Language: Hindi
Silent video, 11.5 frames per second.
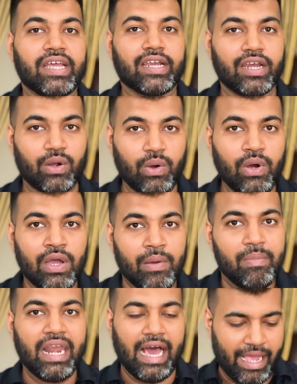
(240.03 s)
देखने को
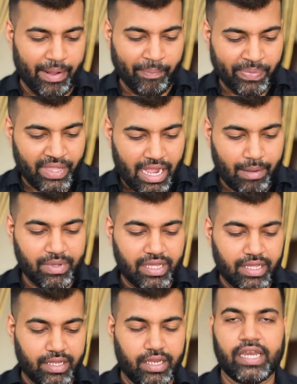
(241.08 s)
मिला है अब
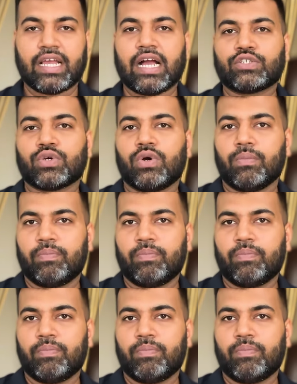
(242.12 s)
इनका जो